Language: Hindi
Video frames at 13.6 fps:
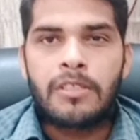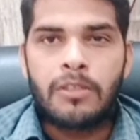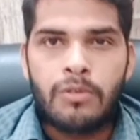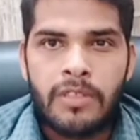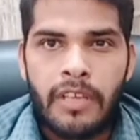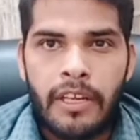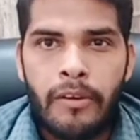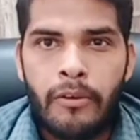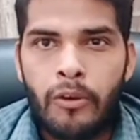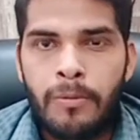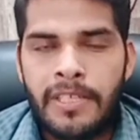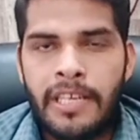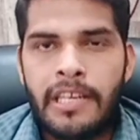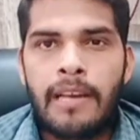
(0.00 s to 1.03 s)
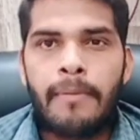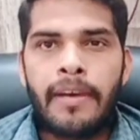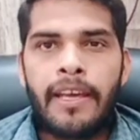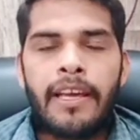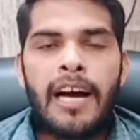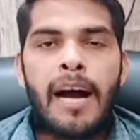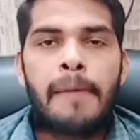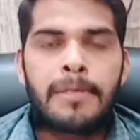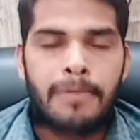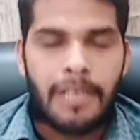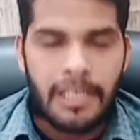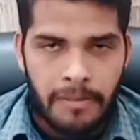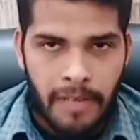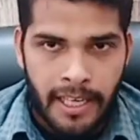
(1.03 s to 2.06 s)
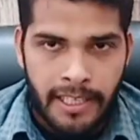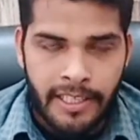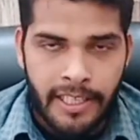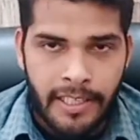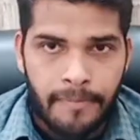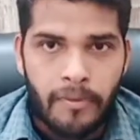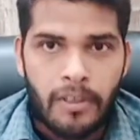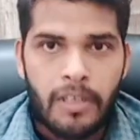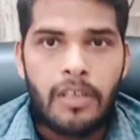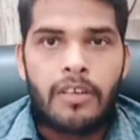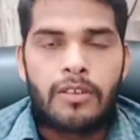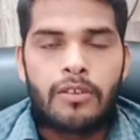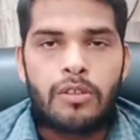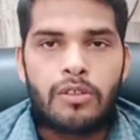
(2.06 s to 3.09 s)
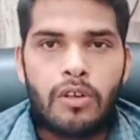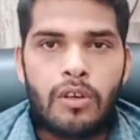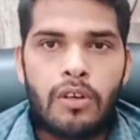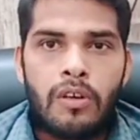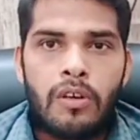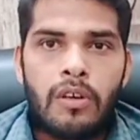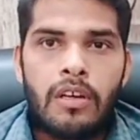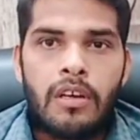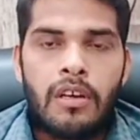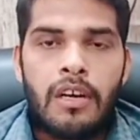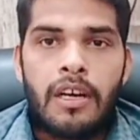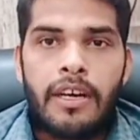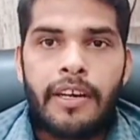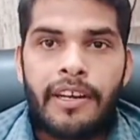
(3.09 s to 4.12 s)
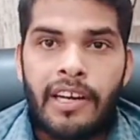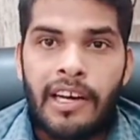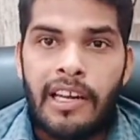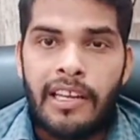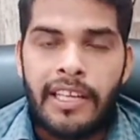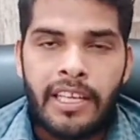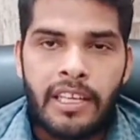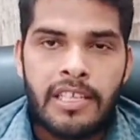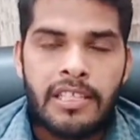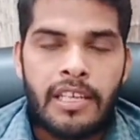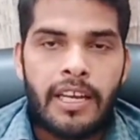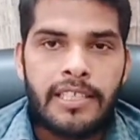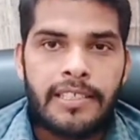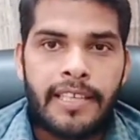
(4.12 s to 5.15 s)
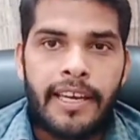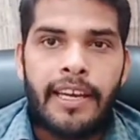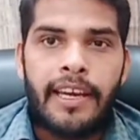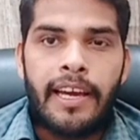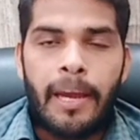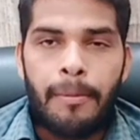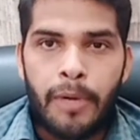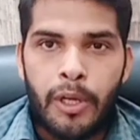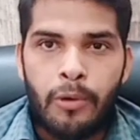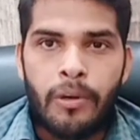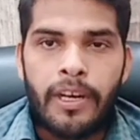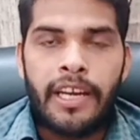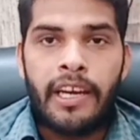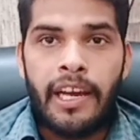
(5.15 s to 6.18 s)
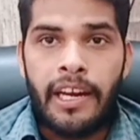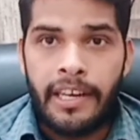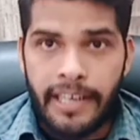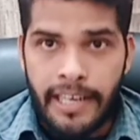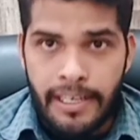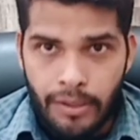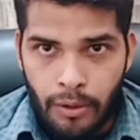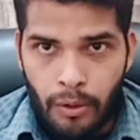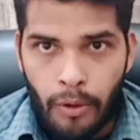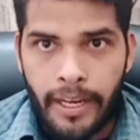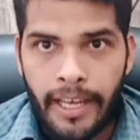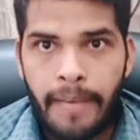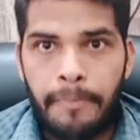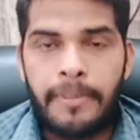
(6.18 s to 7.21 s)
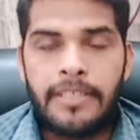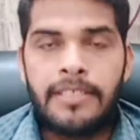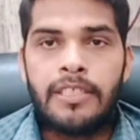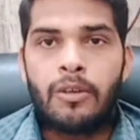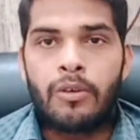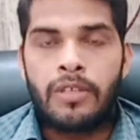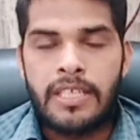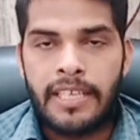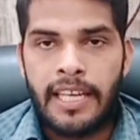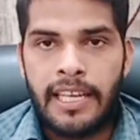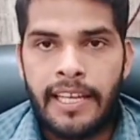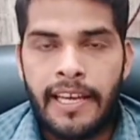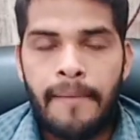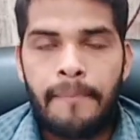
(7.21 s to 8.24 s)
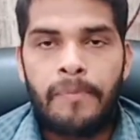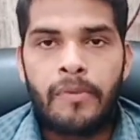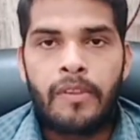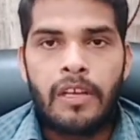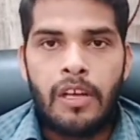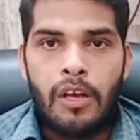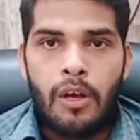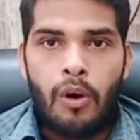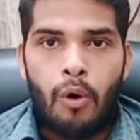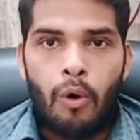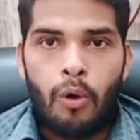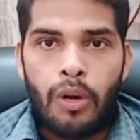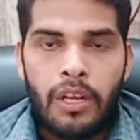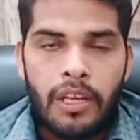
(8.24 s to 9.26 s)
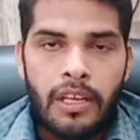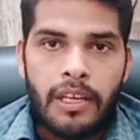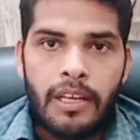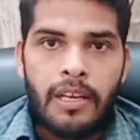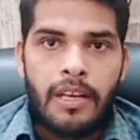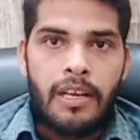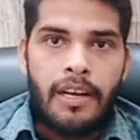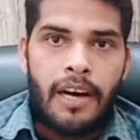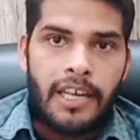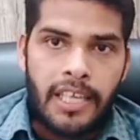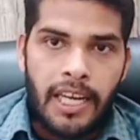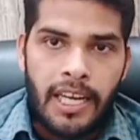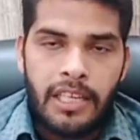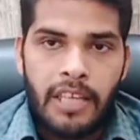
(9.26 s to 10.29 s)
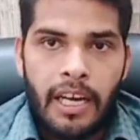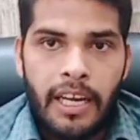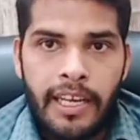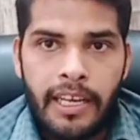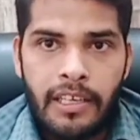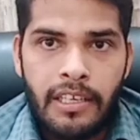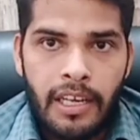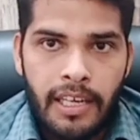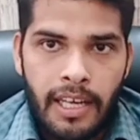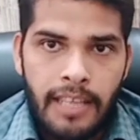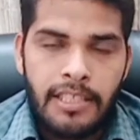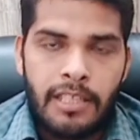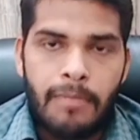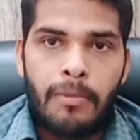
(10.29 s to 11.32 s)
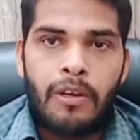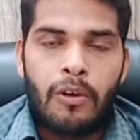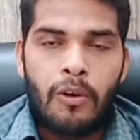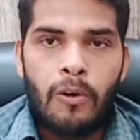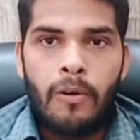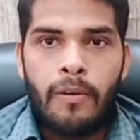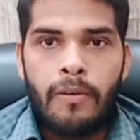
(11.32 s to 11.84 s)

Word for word: न्यूज़ के यूट्यूब चैनल में आप सबका स्वागत है दोस्तों कल 21 तारीख से एम के एंट्रेंस शुरू हो रहे हैं पीजी कोर्सेज के लिए और 18 तारीख 18 सितंबर को